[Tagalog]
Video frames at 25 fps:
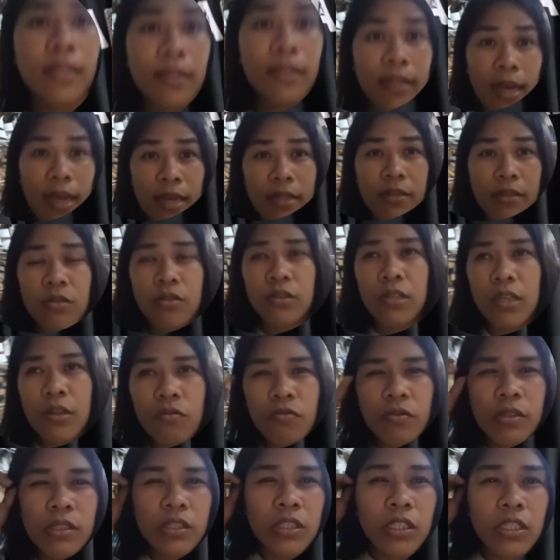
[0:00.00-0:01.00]
katindahan. So,
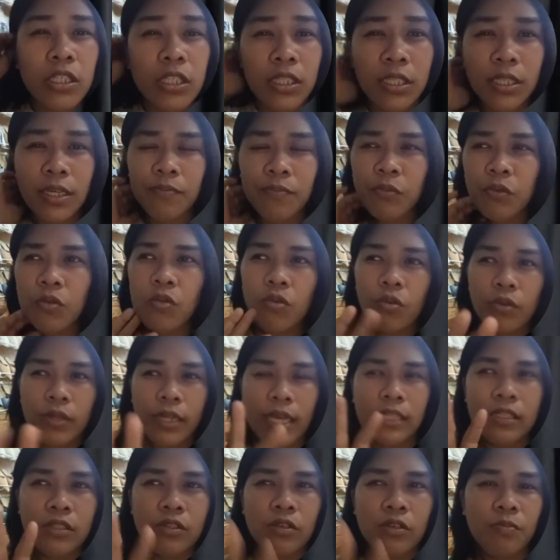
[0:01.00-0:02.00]
yung 130 ang
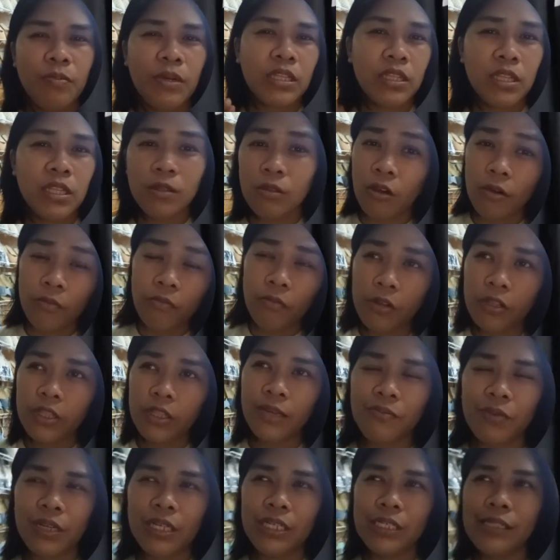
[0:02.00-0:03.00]
puhunan. So, pag dinoble
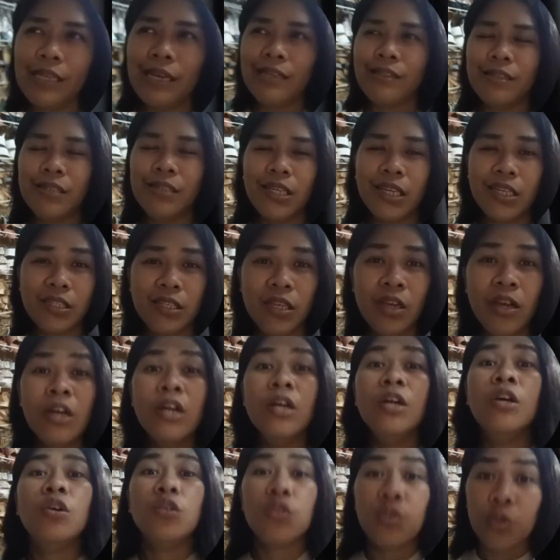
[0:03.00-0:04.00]
the price natin siya is
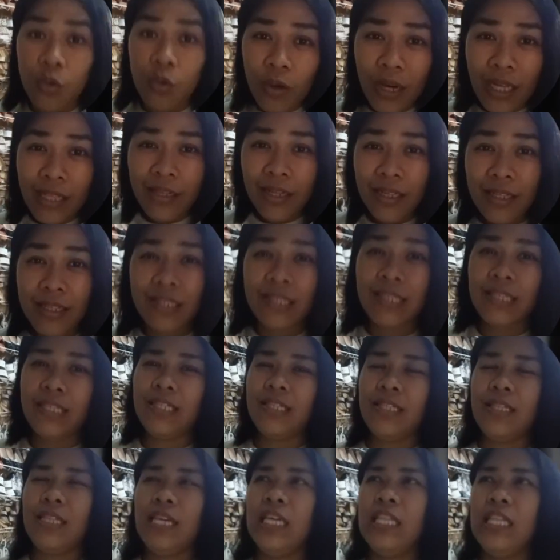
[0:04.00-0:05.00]

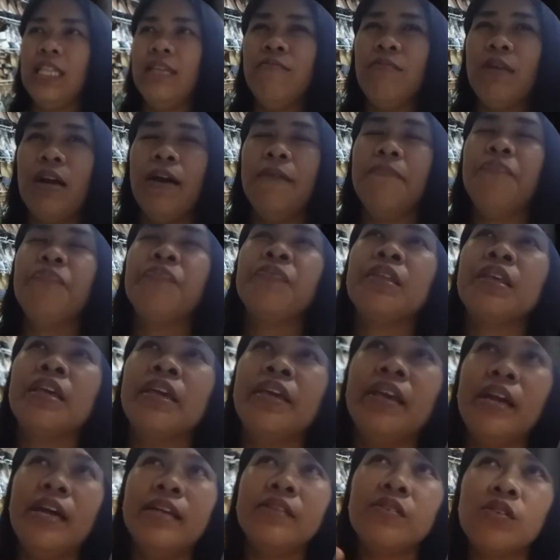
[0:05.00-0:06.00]
260, di ba?
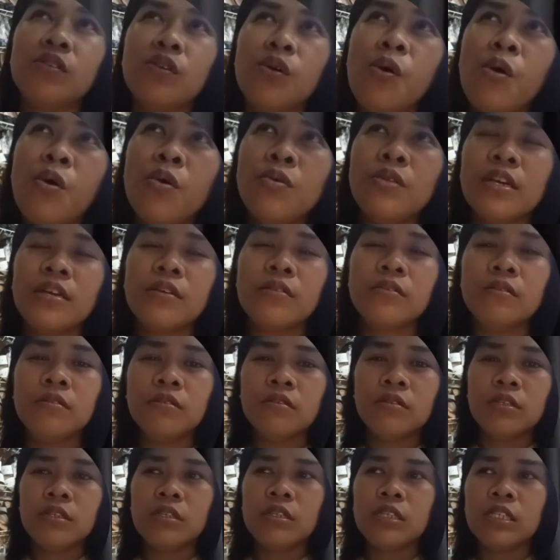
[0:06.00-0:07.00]
Yan. So,
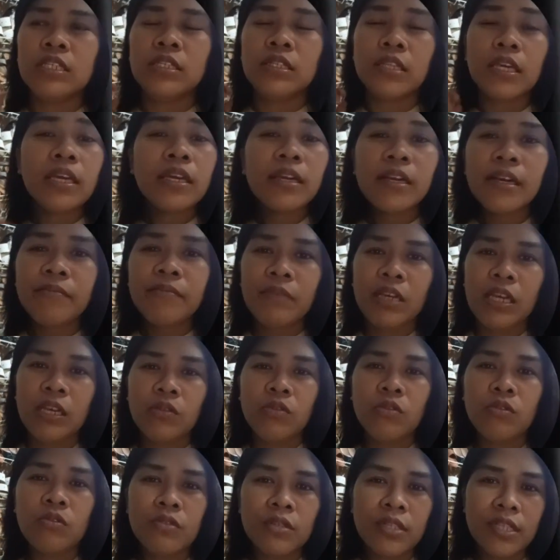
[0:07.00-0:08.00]
nag-stick
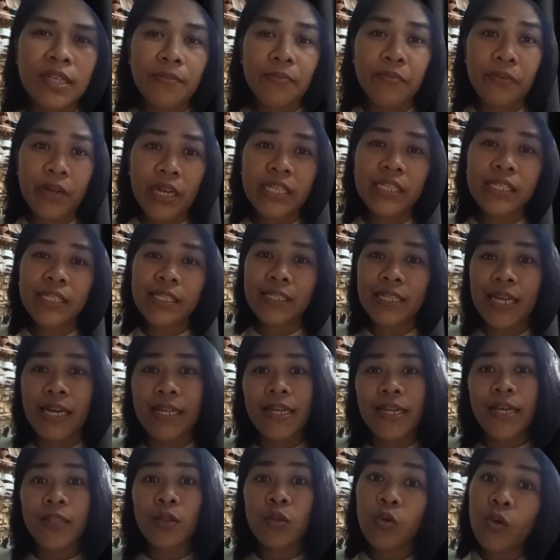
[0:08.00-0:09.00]
kami doon sa price niya na